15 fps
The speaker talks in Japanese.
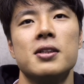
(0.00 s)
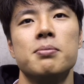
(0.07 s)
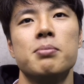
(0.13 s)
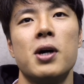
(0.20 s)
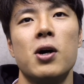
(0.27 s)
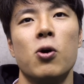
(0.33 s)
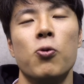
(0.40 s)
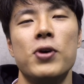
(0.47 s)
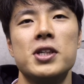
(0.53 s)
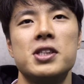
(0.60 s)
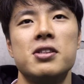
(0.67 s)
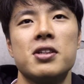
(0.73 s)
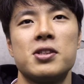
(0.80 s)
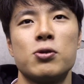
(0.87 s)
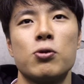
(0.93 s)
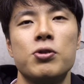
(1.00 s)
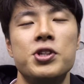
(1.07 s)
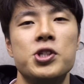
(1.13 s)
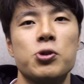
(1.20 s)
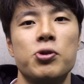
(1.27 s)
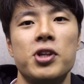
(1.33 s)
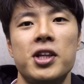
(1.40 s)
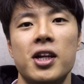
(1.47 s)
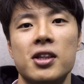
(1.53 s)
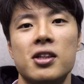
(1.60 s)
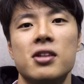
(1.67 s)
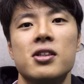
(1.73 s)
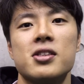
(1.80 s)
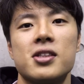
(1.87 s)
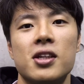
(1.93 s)
まあ、オフェンスではすごく印象的だった
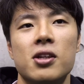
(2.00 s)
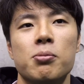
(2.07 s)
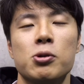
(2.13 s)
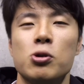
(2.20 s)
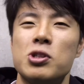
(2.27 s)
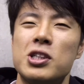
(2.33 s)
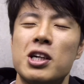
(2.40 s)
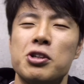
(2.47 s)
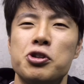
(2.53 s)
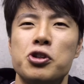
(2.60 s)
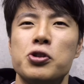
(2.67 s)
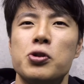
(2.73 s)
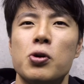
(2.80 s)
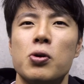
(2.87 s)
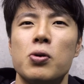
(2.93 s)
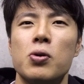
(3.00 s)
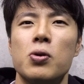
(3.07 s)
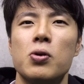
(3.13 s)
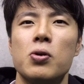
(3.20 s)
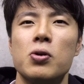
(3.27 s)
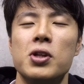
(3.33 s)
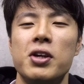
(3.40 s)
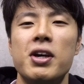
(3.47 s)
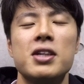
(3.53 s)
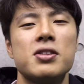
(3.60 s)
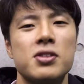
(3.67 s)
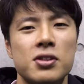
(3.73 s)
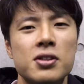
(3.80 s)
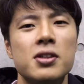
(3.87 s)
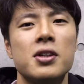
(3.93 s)
んですけどもどちらかというと
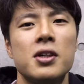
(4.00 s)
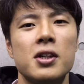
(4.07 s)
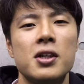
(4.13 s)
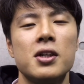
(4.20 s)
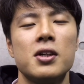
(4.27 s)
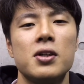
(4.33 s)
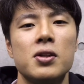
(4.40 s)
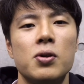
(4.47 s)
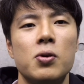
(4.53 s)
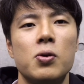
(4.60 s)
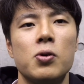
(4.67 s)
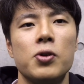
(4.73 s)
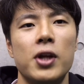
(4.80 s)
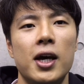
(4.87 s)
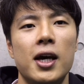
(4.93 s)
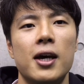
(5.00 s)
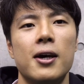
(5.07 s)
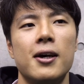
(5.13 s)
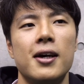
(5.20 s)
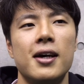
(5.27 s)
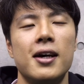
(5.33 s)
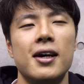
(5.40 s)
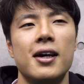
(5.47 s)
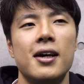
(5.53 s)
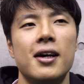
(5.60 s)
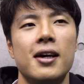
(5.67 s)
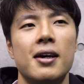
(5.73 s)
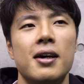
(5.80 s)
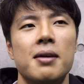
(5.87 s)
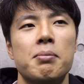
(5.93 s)
ディフェンスの方で、
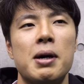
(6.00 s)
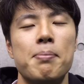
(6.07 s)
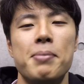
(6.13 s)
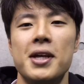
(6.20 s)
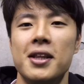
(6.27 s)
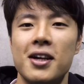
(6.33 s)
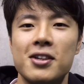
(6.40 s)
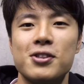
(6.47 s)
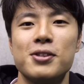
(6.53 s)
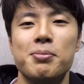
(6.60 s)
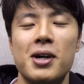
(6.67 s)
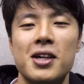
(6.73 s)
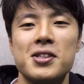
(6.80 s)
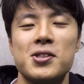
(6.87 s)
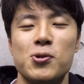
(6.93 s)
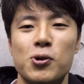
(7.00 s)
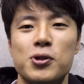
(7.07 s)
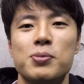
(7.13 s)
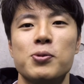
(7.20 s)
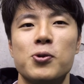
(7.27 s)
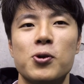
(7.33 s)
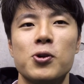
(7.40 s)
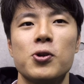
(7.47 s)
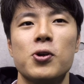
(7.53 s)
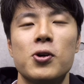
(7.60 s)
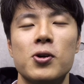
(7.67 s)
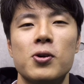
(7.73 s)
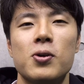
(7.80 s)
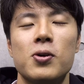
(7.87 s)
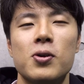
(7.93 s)
えー、まんべんなくバランスよく向こう
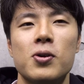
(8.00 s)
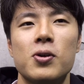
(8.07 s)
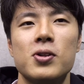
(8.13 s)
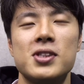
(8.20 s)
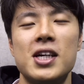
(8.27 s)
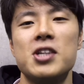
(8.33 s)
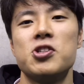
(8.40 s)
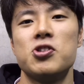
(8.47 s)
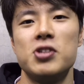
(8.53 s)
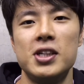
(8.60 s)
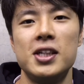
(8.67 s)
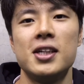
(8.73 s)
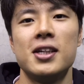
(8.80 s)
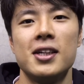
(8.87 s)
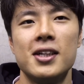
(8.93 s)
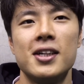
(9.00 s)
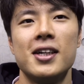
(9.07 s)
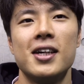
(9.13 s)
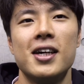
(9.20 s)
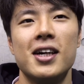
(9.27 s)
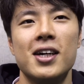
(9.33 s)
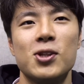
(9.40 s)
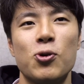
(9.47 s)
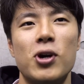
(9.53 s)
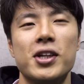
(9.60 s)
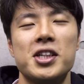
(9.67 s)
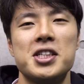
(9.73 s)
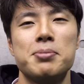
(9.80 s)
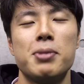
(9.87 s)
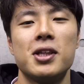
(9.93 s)
の選手に。取られ
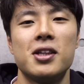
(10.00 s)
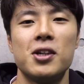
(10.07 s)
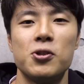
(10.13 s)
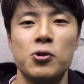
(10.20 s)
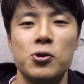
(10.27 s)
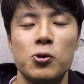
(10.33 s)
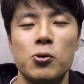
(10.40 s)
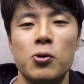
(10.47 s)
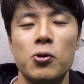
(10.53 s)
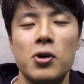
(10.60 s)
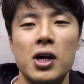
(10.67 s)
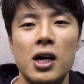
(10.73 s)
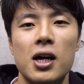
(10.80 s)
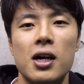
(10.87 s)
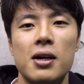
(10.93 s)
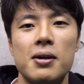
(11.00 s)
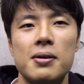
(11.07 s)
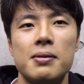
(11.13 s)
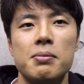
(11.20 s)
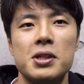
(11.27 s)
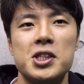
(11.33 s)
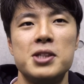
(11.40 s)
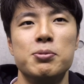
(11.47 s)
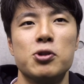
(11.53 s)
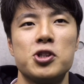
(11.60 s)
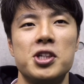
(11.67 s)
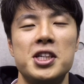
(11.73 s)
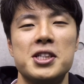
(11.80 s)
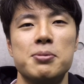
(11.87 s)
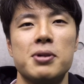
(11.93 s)
てしまったというところが、まあ、チームとして
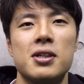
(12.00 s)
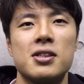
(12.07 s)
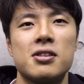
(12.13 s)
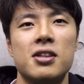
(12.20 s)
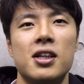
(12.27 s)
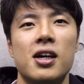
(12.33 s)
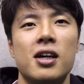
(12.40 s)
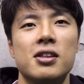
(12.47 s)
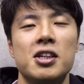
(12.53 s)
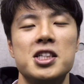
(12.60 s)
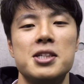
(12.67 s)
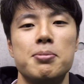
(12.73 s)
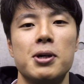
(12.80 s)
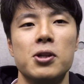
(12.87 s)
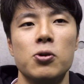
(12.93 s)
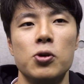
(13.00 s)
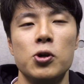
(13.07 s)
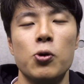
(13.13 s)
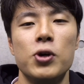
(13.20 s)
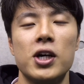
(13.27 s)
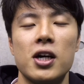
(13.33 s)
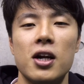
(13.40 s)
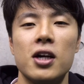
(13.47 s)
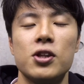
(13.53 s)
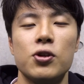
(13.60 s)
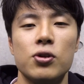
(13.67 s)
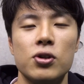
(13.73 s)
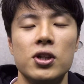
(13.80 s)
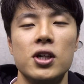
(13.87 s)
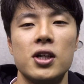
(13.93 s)
リズムが作れなかった一番の要因かなというふ
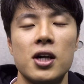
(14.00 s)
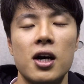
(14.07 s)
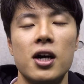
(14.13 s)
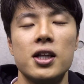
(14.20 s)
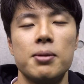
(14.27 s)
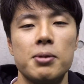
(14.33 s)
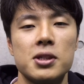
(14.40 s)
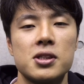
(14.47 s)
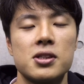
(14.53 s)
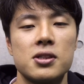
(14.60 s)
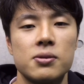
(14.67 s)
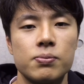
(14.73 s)
うに考えてます。